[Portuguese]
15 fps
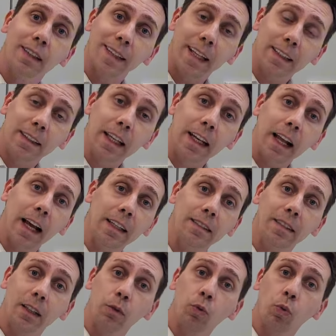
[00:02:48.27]

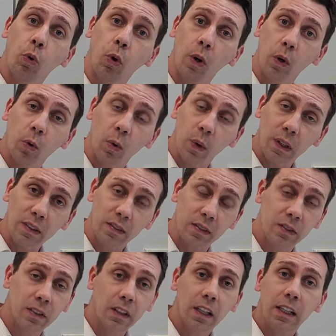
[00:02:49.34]
Laterais eram
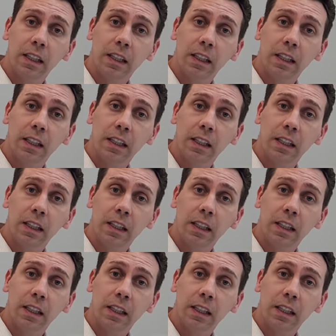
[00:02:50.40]
coroas,